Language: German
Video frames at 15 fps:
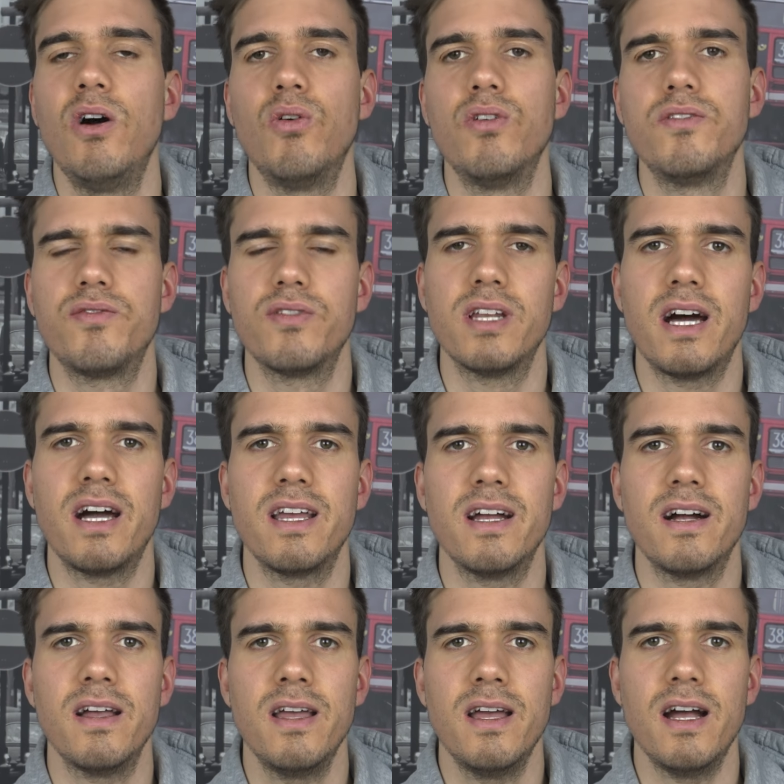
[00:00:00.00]
Und von
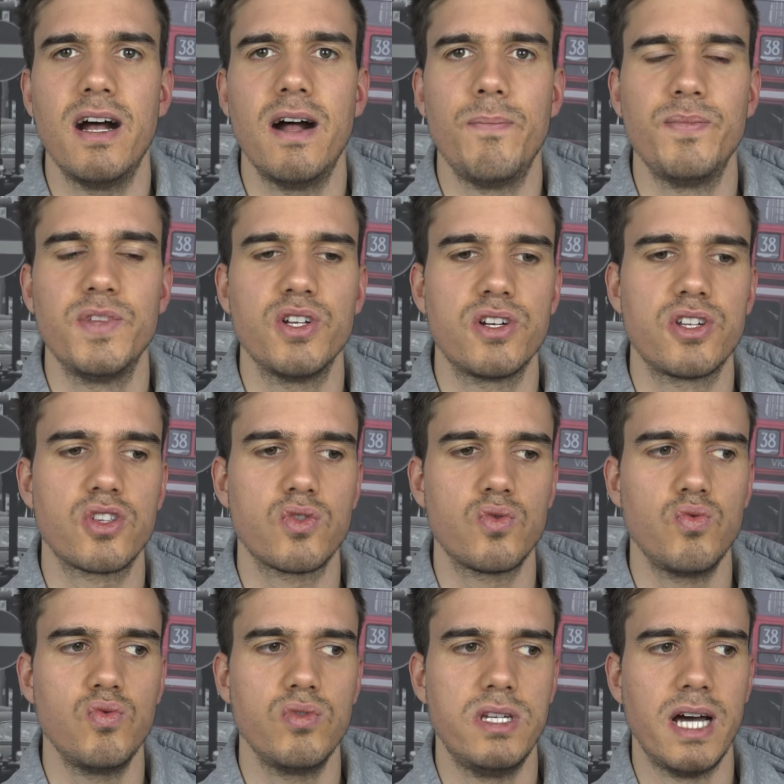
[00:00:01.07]
daher ähm,
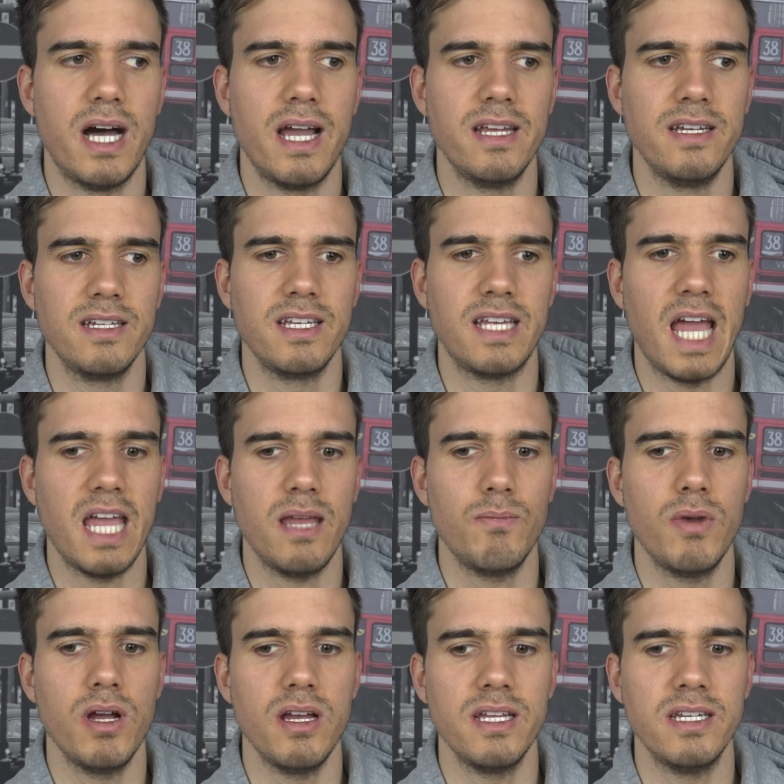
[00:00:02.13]
solltest du dein
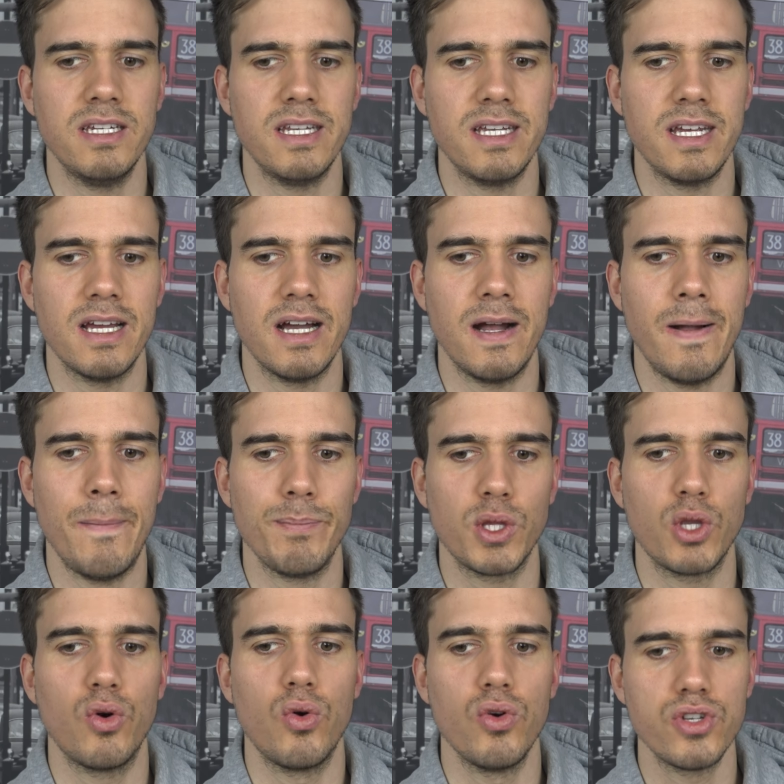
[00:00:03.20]
Game in der
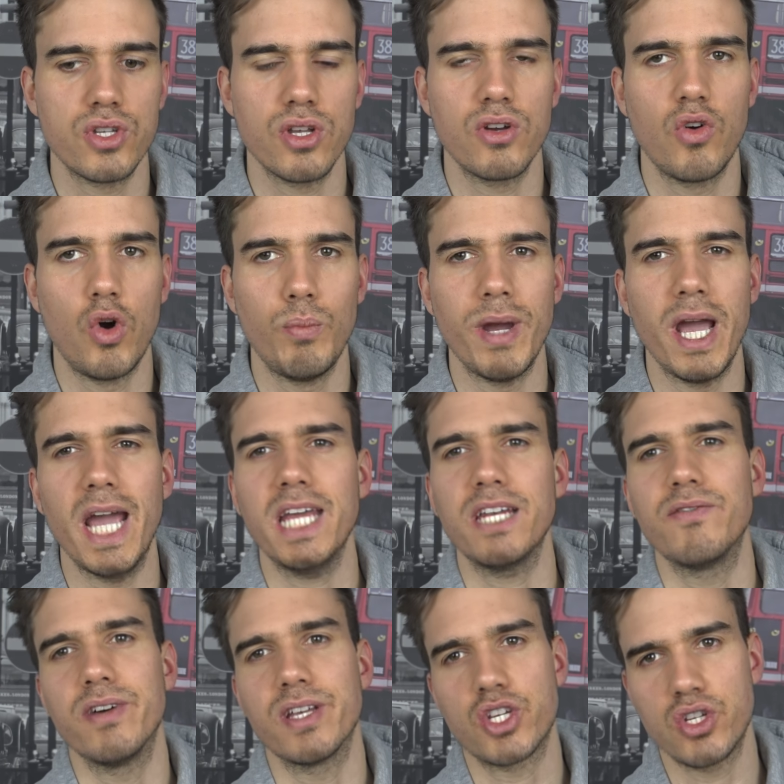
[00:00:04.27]
größeren Gruppe Gruppe
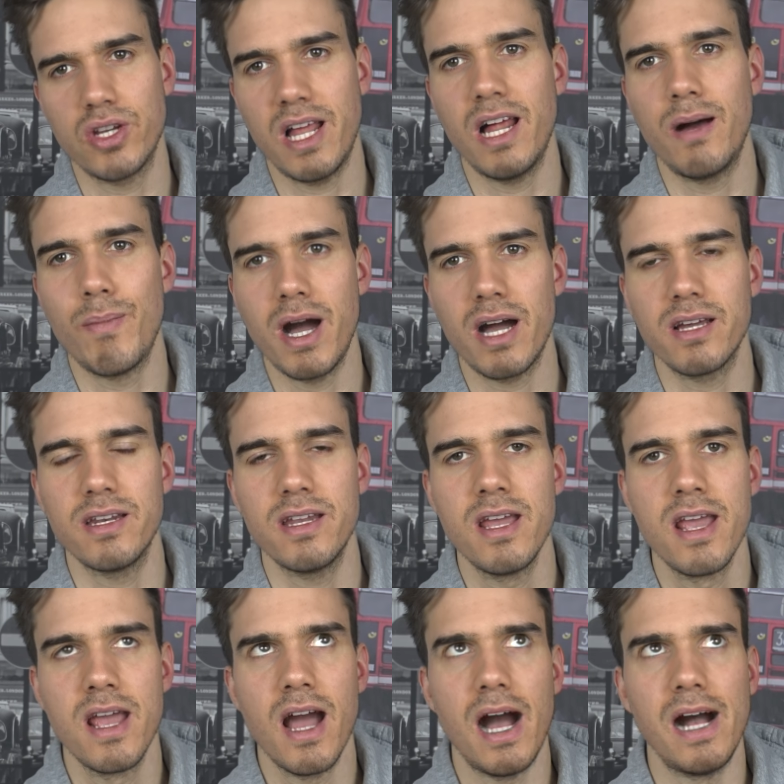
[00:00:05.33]
etwas schneller machen
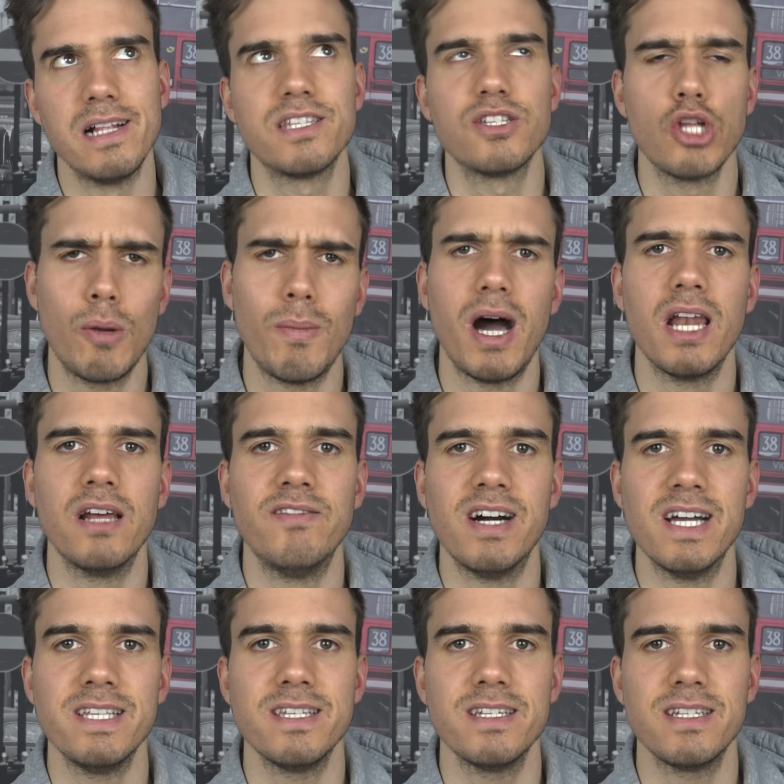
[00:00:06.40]
als
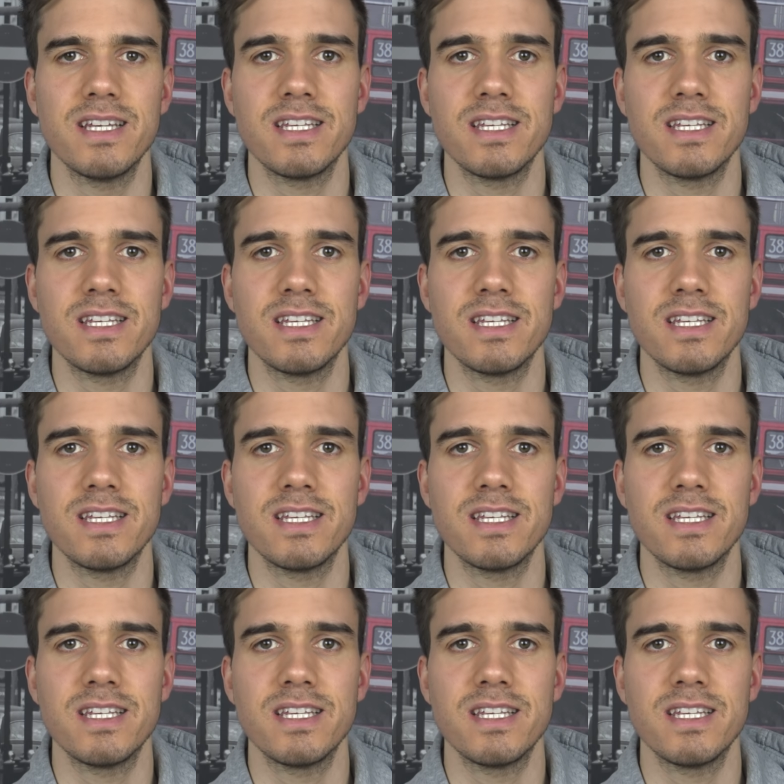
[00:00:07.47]
normalerweise.